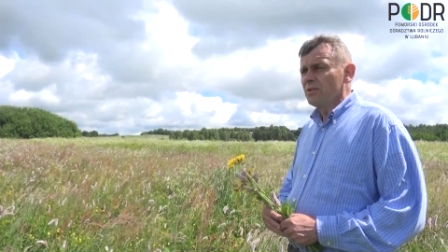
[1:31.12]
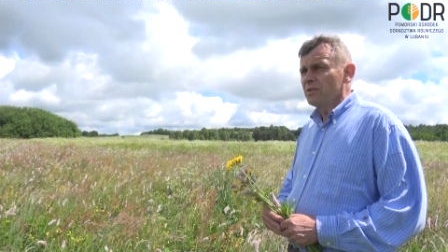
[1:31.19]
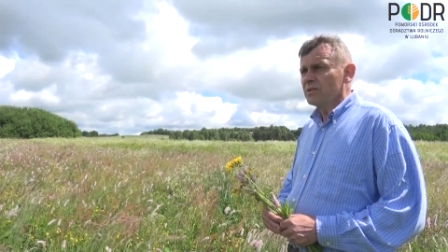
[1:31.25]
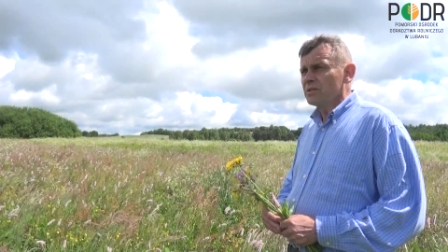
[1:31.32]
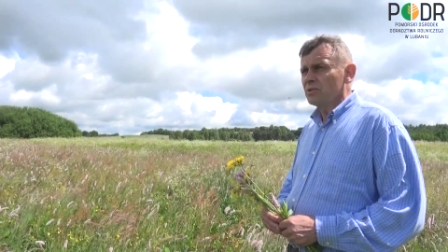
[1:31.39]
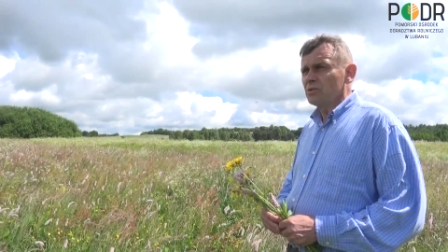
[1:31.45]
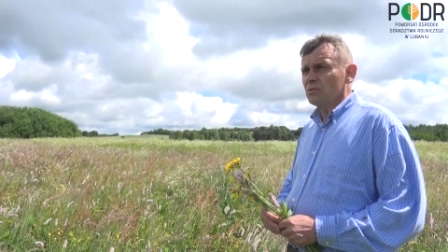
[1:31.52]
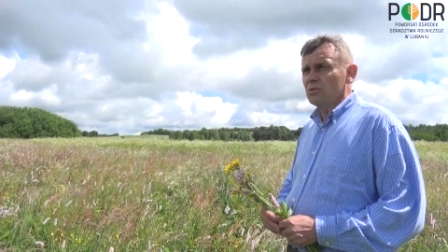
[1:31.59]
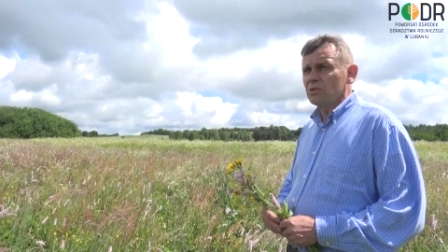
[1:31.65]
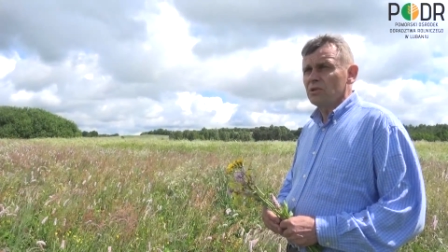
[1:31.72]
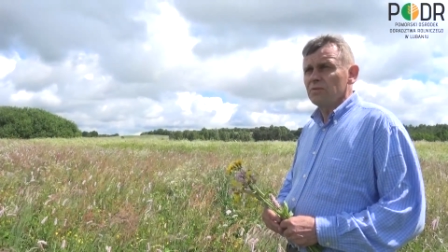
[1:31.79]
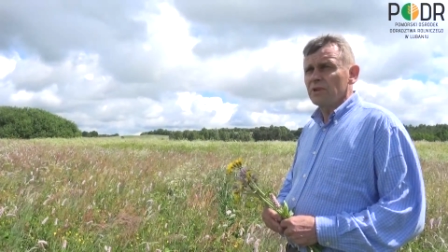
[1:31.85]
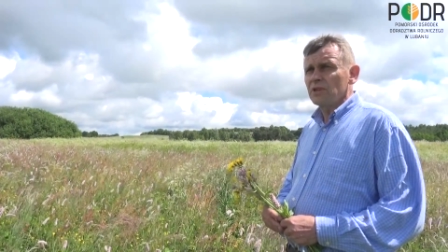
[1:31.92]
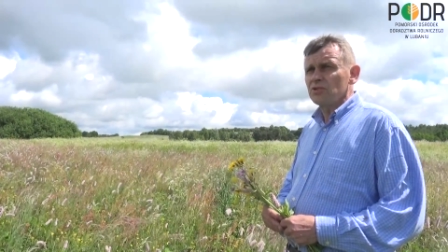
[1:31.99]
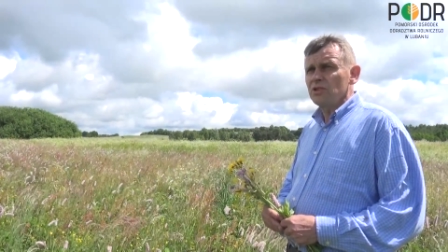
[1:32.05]
są to
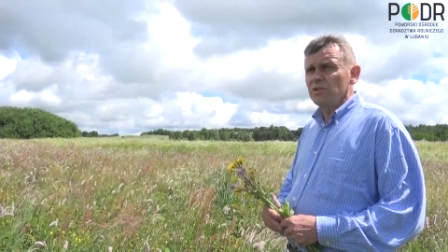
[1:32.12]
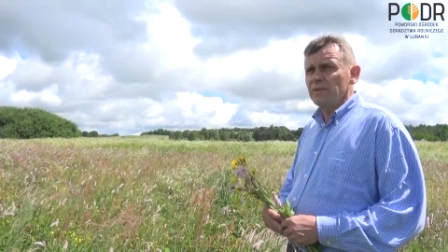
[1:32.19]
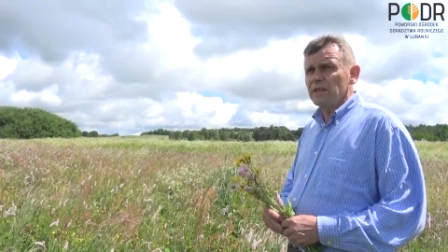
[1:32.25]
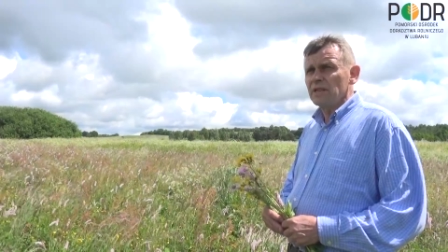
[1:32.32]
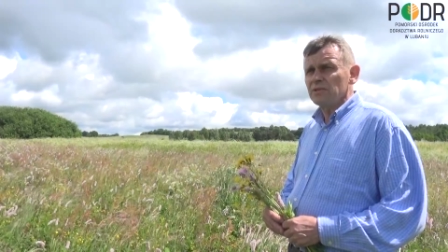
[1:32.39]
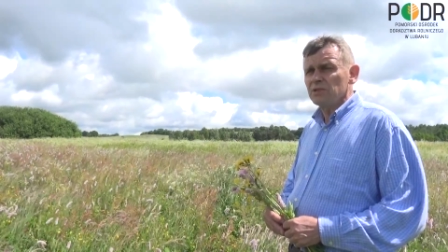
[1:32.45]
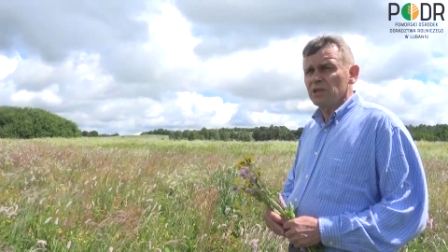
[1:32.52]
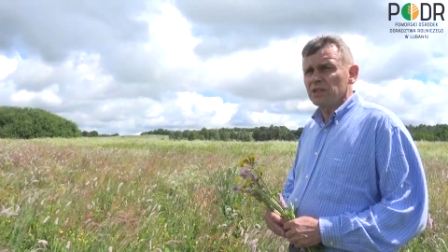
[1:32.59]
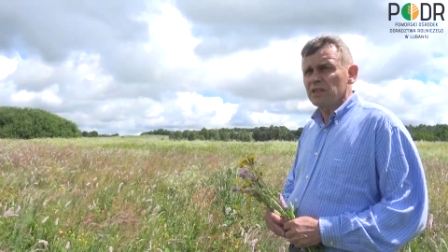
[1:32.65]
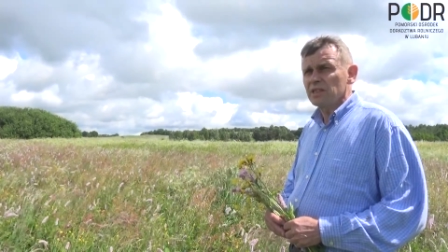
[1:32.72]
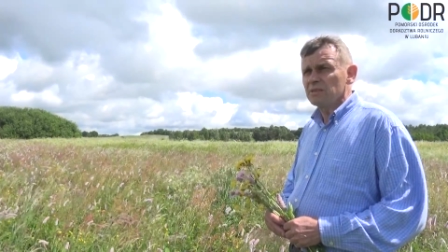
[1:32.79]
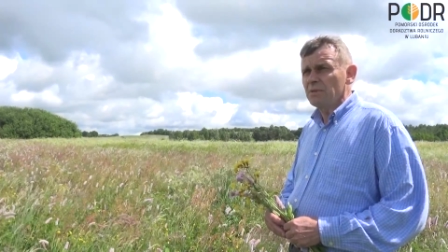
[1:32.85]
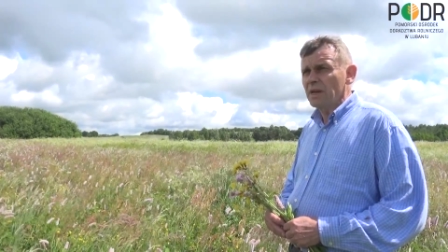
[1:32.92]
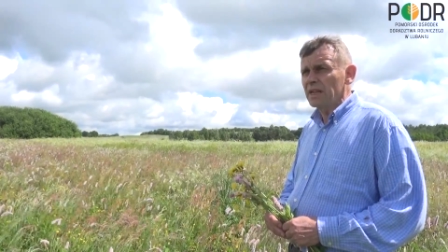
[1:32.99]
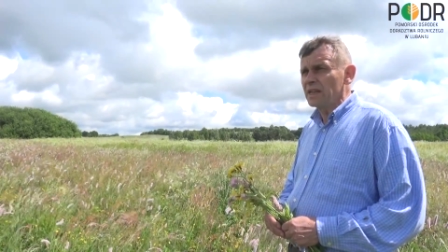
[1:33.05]
łąki wrażliwe na
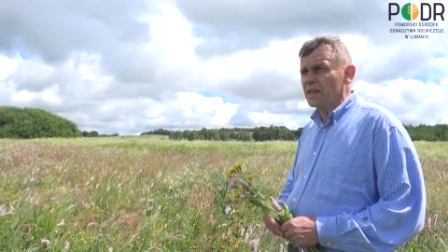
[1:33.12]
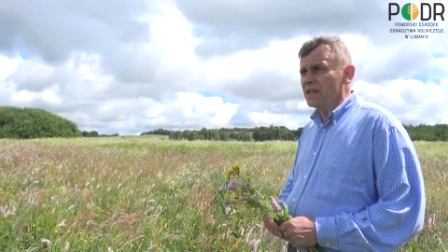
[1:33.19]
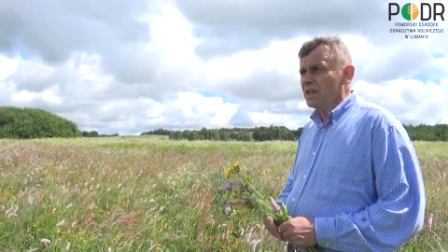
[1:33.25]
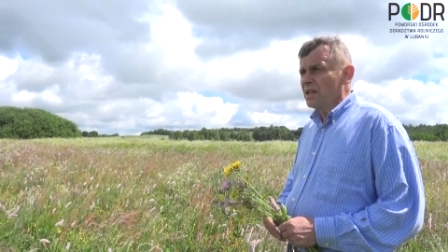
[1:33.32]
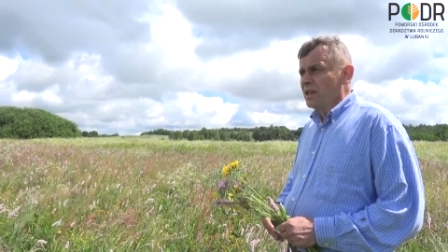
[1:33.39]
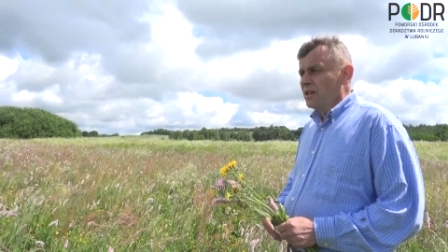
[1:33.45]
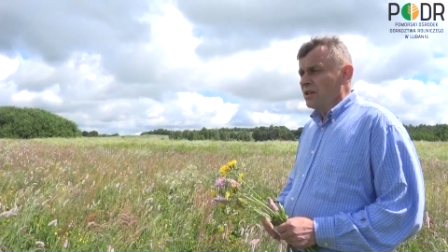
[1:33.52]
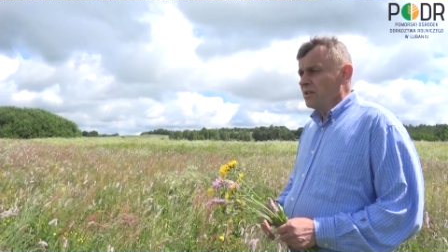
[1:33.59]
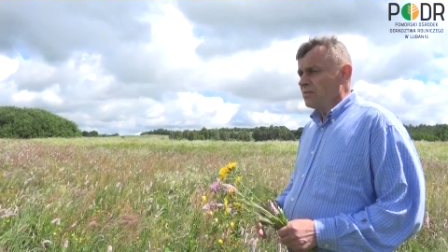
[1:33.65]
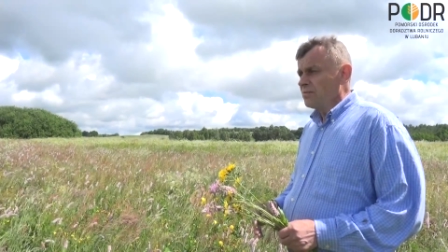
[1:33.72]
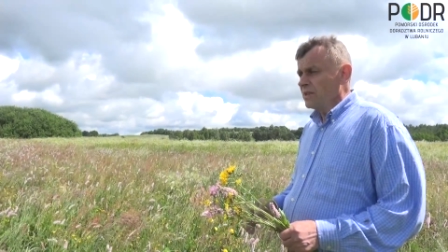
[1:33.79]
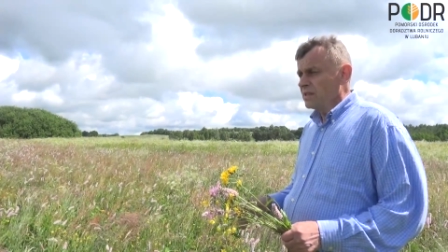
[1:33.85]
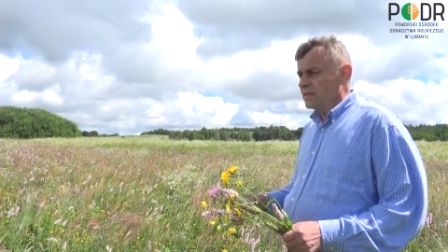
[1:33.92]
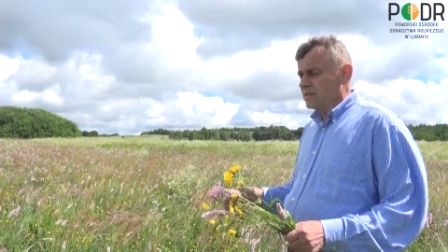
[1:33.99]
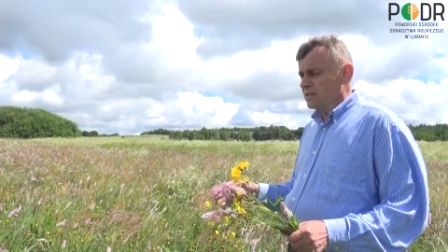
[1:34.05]
wszelkie zmiany
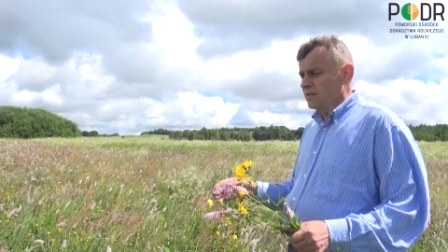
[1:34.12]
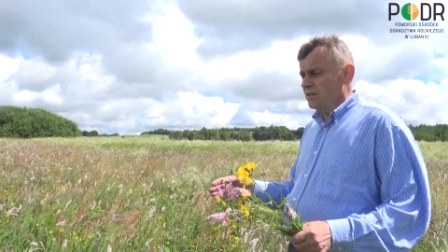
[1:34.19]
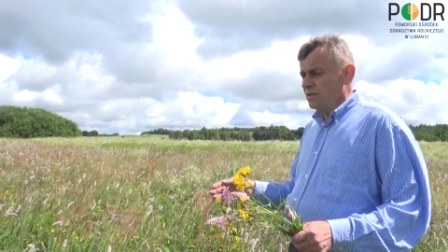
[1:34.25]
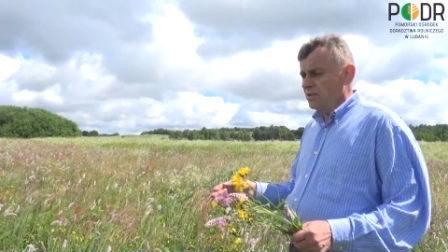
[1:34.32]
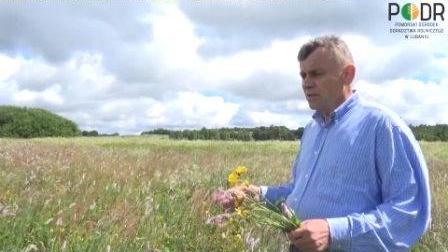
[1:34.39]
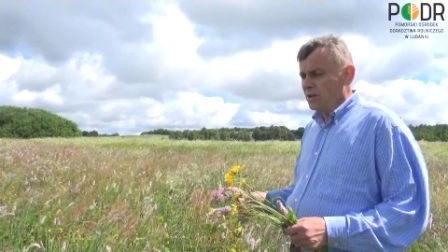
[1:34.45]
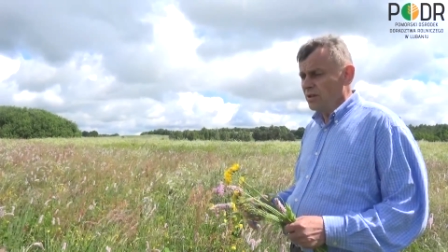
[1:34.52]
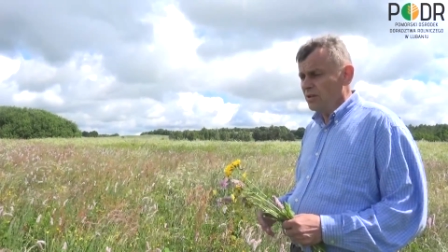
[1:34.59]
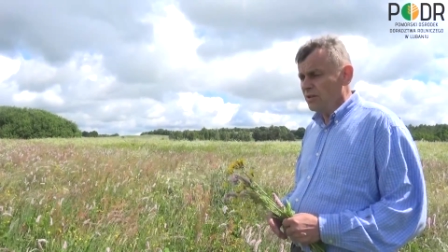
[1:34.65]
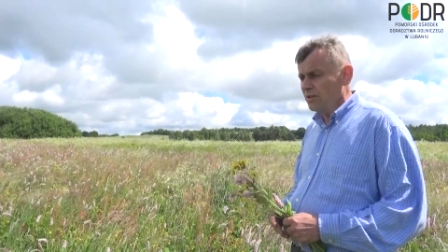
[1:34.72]
więc y,